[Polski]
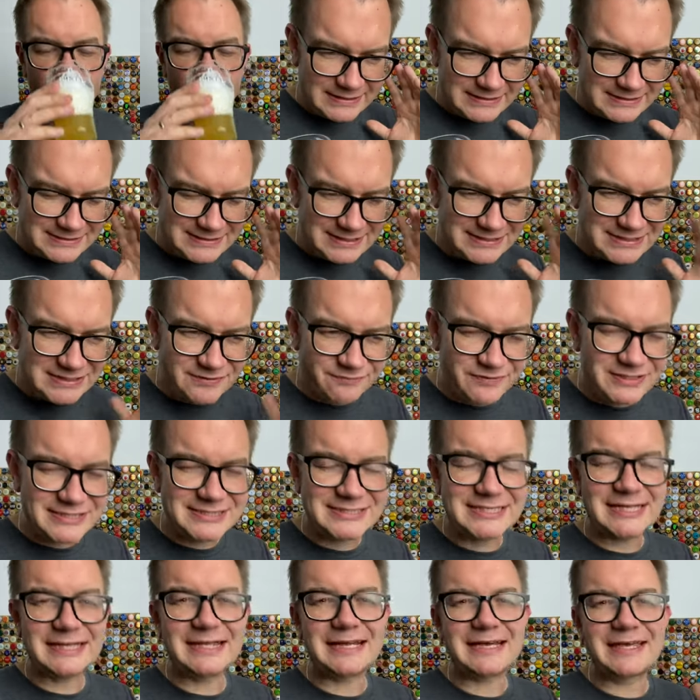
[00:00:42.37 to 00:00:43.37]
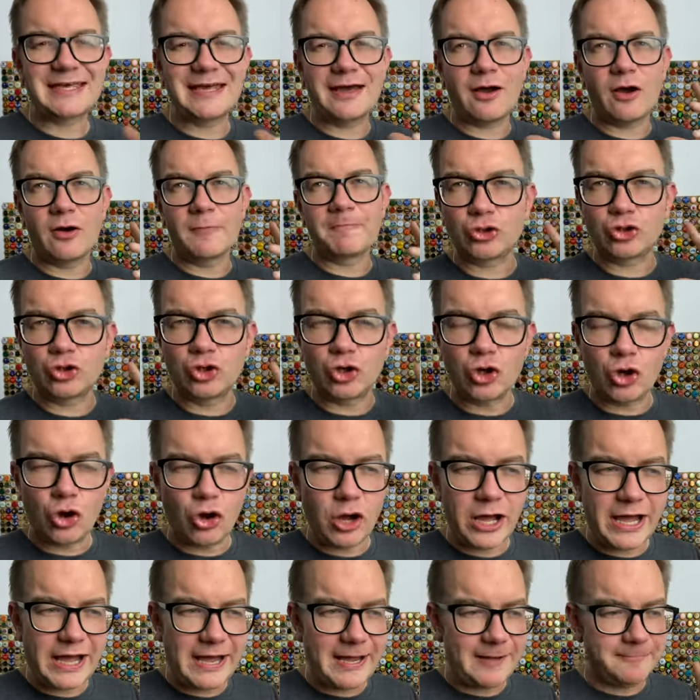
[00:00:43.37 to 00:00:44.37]
Rzeczywiście takie
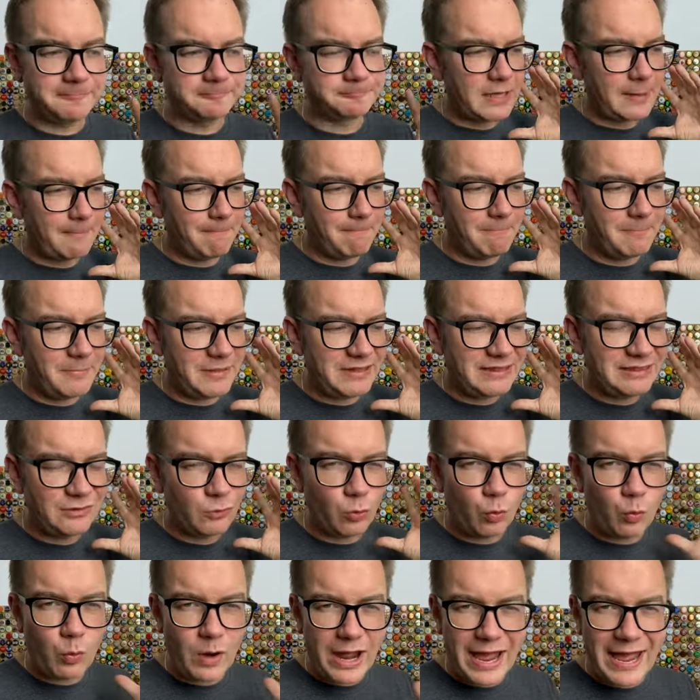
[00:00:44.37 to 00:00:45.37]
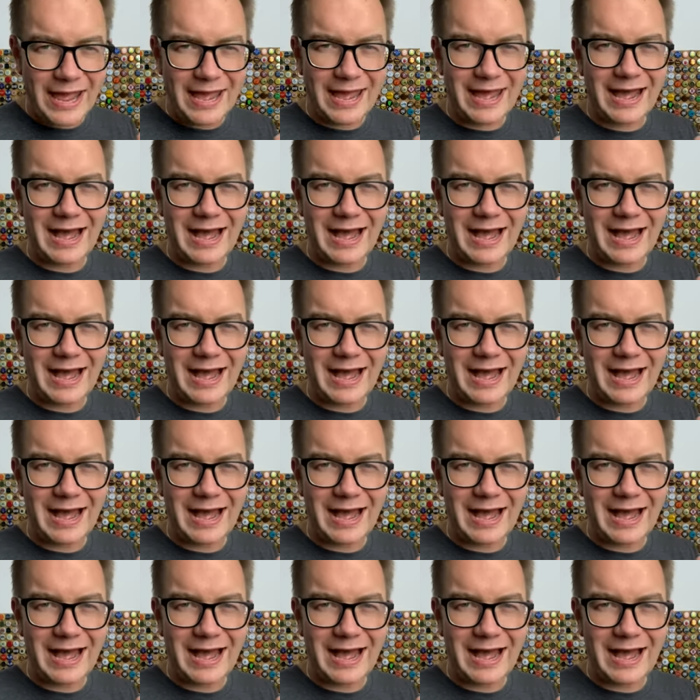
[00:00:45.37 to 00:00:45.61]
trochę mdłe,